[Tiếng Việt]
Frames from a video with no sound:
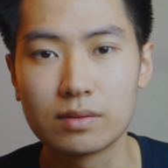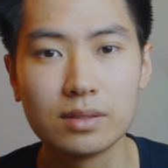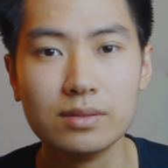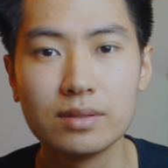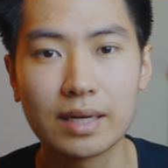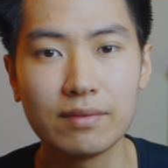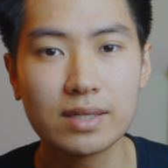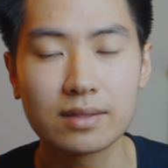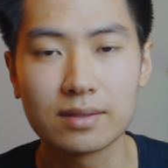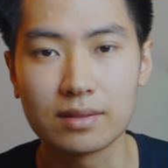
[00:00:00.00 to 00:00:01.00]
từ cái
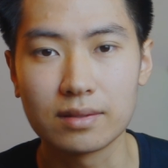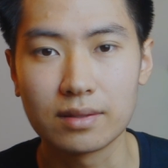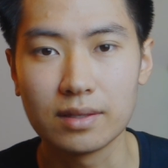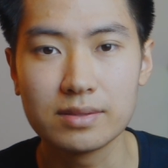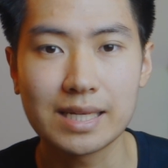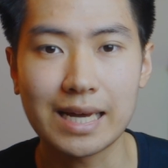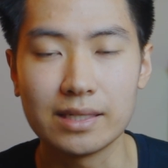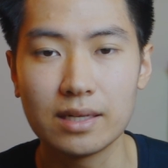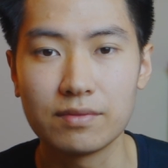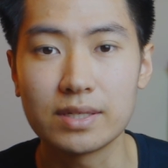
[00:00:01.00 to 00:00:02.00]
việc đơn giản
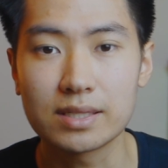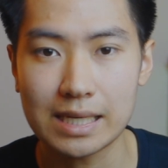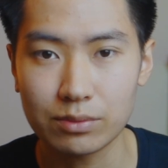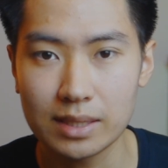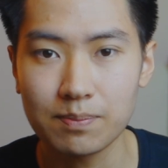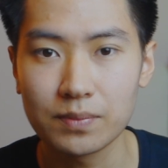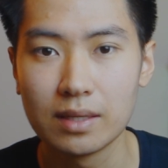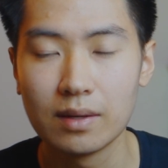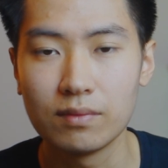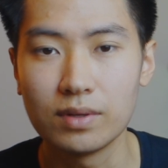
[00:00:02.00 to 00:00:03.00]
như là việc giao tiếp,
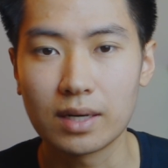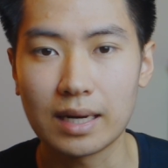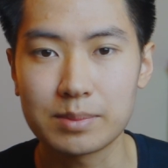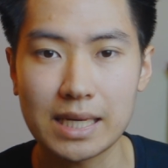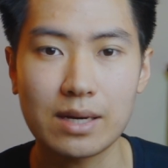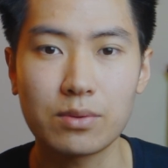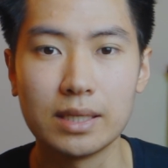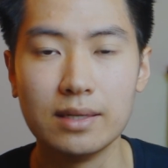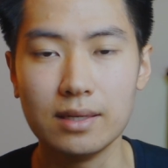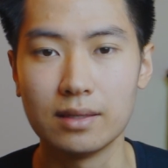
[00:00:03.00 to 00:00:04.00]
việc làm sao
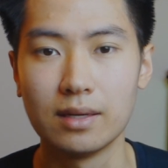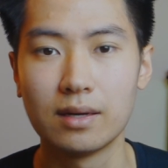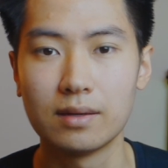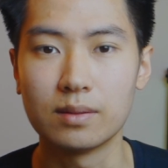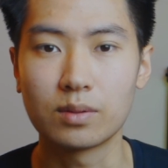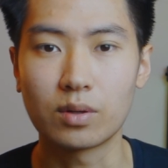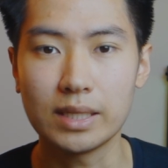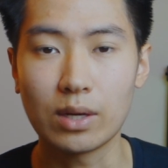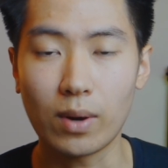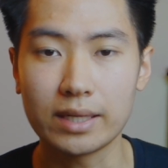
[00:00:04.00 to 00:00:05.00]
đấy để có
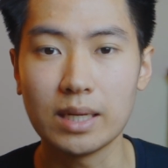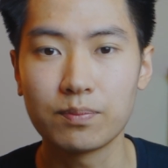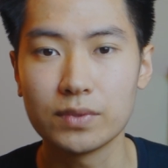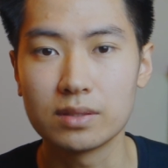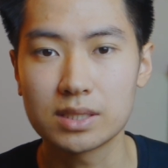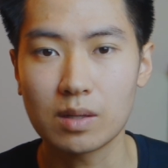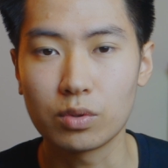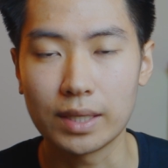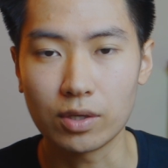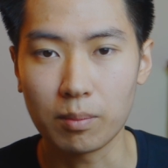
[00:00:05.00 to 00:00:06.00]
thể hòa nhập được trong
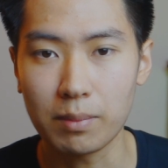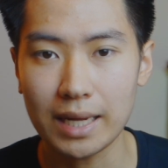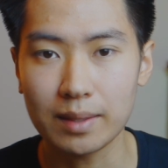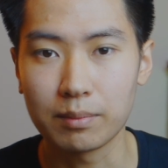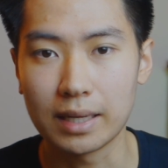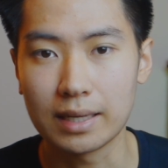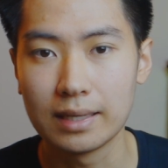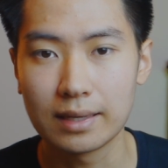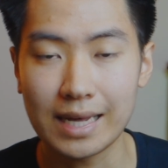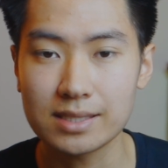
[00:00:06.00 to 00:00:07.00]
một cái nhóm bạn mà
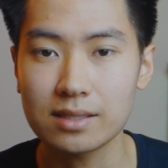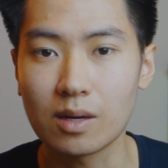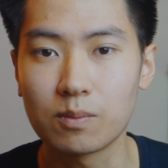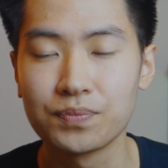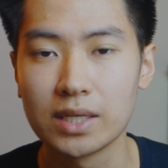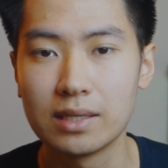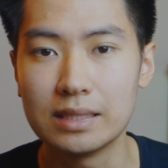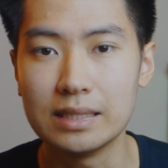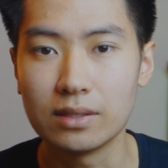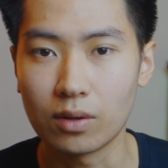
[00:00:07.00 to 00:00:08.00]
đa sắc tộc,
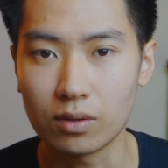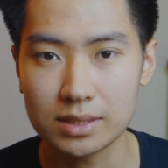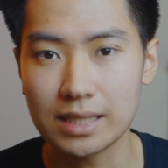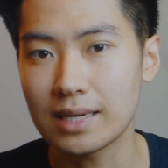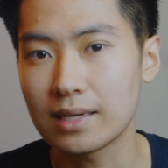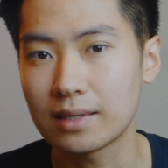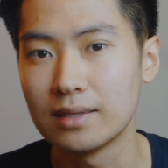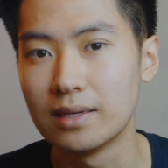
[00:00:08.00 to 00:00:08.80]
thì nó sẽ là